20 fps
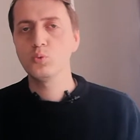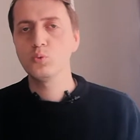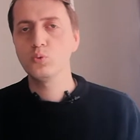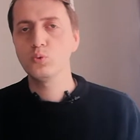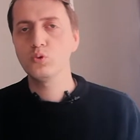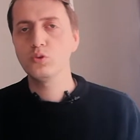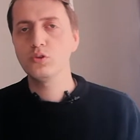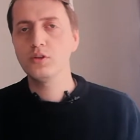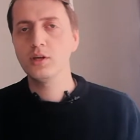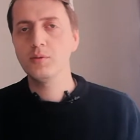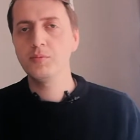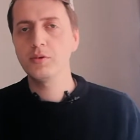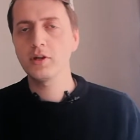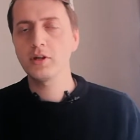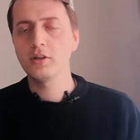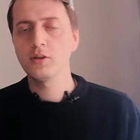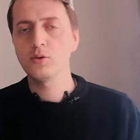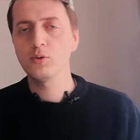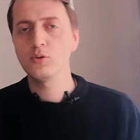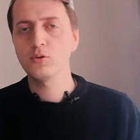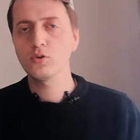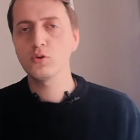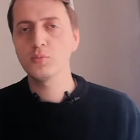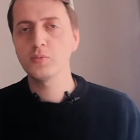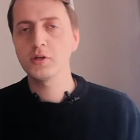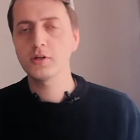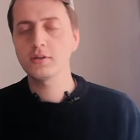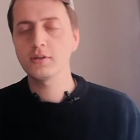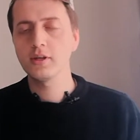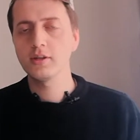üçte birini
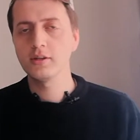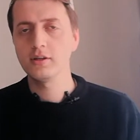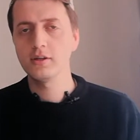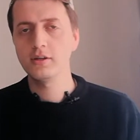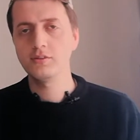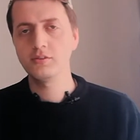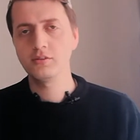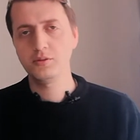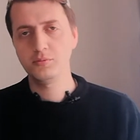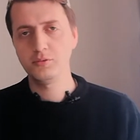okumaktan aciz